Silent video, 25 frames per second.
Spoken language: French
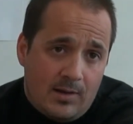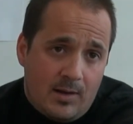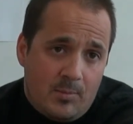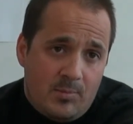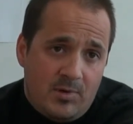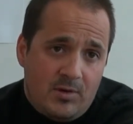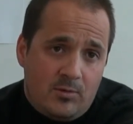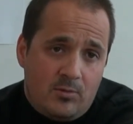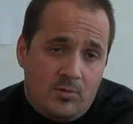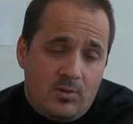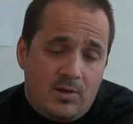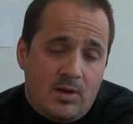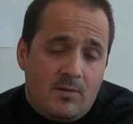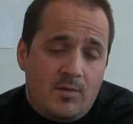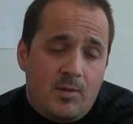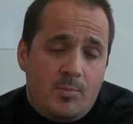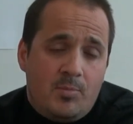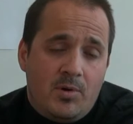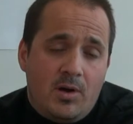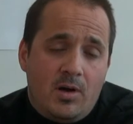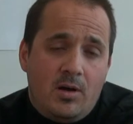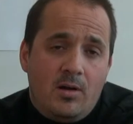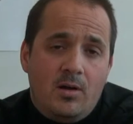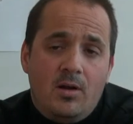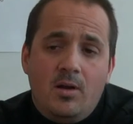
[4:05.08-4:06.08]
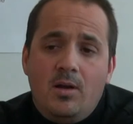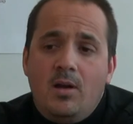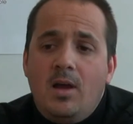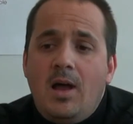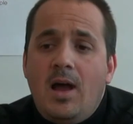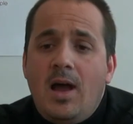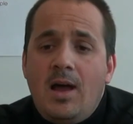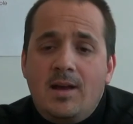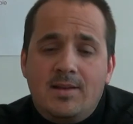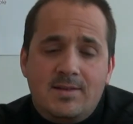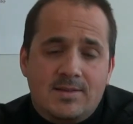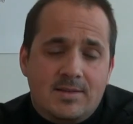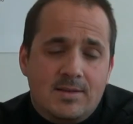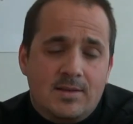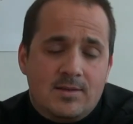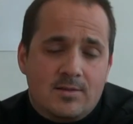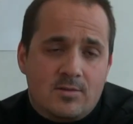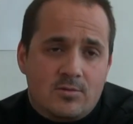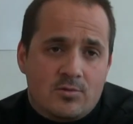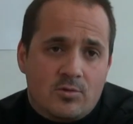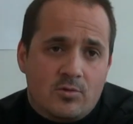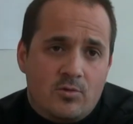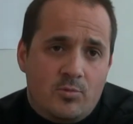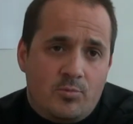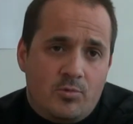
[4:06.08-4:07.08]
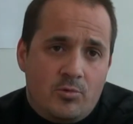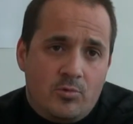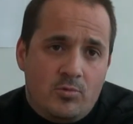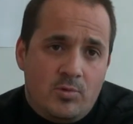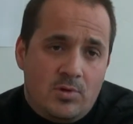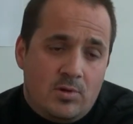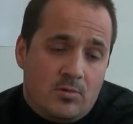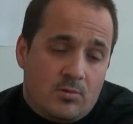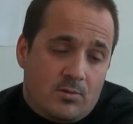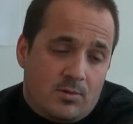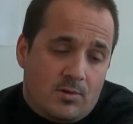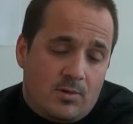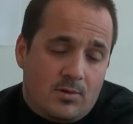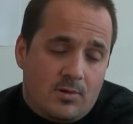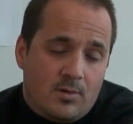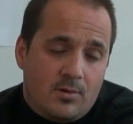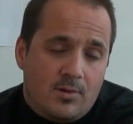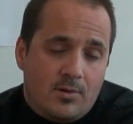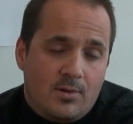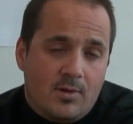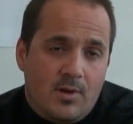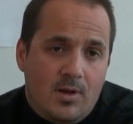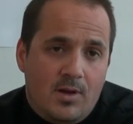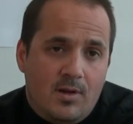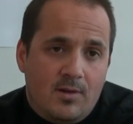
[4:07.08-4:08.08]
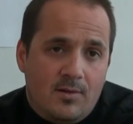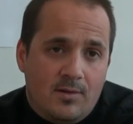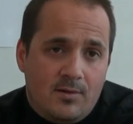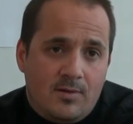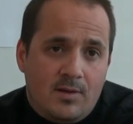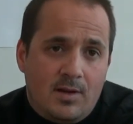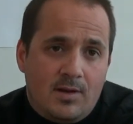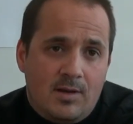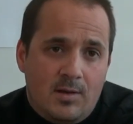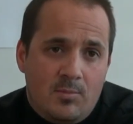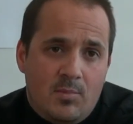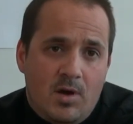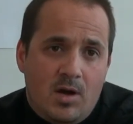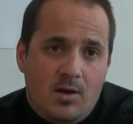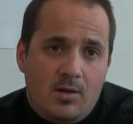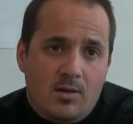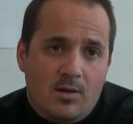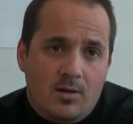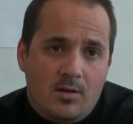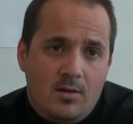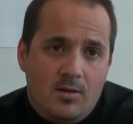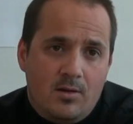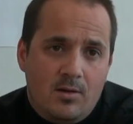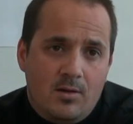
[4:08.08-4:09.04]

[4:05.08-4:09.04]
d'habitude n'avaient pas accès à ce genre de produit. Donc euh, c'est ça qui marque.